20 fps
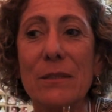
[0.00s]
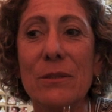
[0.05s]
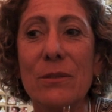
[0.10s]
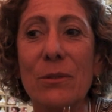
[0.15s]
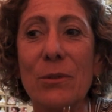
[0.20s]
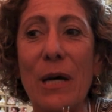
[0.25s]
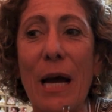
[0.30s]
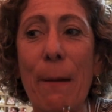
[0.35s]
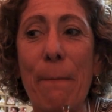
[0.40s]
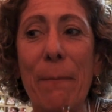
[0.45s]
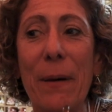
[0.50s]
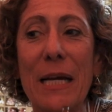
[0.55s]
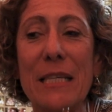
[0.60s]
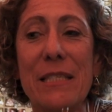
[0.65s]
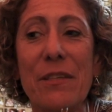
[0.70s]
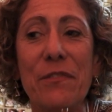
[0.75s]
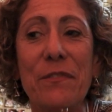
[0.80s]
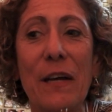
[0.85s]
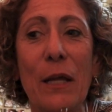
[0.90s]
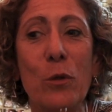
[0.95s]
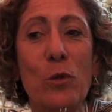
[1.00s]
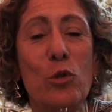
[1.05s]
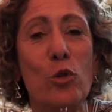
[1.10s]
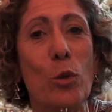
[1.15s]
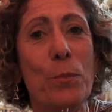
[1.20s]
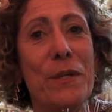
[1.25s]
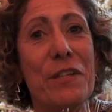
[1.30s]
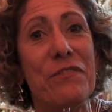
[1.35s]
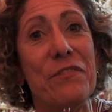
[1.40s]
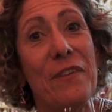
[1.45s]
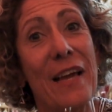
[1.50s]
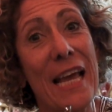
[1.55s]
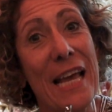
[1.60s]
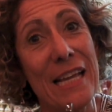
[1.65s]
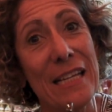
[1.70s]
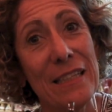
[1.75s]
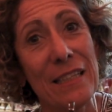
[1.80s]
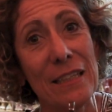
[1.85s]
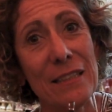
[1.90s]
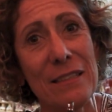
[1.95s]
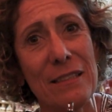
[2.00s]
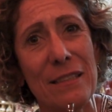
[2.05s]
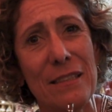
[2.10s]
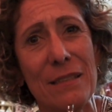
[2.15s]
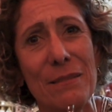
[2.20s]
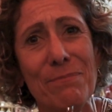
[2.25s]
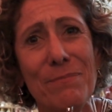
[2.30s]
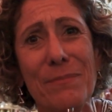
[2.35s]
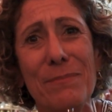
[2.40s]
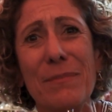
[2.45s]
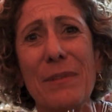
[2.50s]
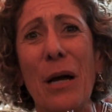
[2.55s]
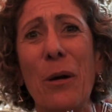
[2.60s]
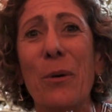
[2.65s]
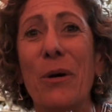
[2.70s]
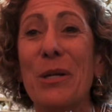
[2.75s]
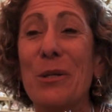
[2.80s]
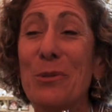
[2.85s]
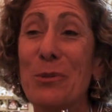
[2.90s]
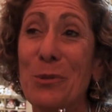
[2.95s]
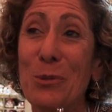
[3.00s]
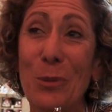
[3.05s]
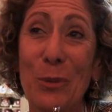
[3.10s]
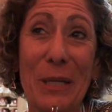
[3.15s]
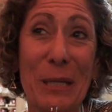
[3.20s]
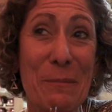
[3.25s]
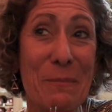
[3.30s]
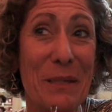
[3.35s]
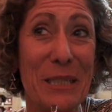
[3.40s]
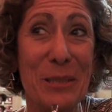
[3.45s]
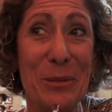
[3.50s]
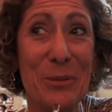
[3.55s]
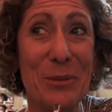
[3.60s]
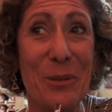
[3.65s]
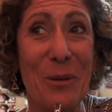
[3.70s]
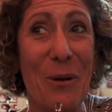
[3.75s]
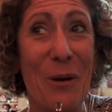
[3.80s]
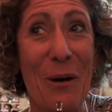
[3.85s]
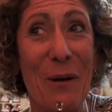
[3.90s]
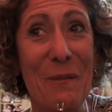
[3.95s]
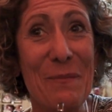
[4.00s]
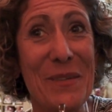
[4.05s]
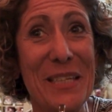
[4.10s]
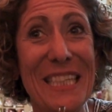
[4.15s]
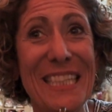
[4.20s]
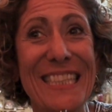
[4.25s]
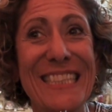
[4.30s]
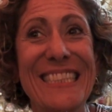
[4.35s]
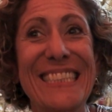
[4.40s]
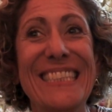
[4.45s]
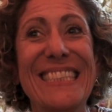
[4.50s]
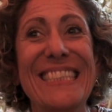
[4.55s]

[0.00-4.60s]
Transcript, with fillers: do rapaz que falou sobre vendas, agora eu não estou lembrando o nome,